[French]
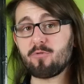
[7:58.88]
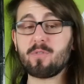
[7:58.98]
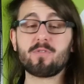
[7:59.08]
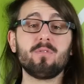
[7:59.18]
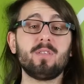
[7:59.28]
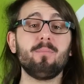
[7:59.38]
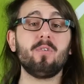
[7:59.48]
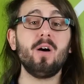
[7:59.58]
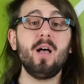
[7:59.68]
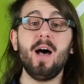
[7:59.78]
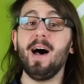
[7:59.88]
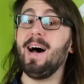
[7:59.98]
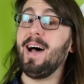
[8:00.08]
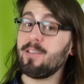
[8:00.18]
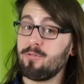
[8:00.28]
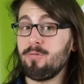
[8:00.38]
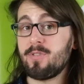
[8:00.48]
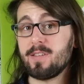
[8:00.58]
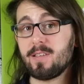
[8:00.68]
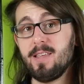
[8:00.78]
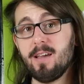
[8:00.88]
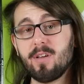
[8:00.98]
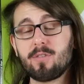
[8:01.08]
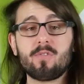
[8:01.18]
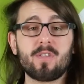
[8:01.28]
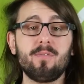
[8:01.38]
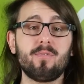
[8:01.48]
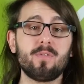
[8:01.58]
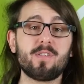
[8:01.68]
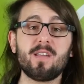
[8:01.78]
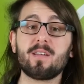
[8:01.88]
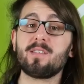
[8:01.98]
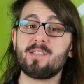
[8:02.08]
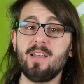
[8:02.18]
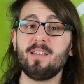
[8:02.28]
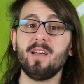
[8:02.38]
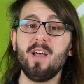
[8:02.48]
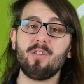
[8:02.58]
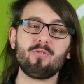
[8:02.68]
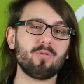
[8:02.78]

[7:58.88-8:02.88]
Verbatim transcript: Je pense notamment à Asus, qui avec son Zenfone 5Z se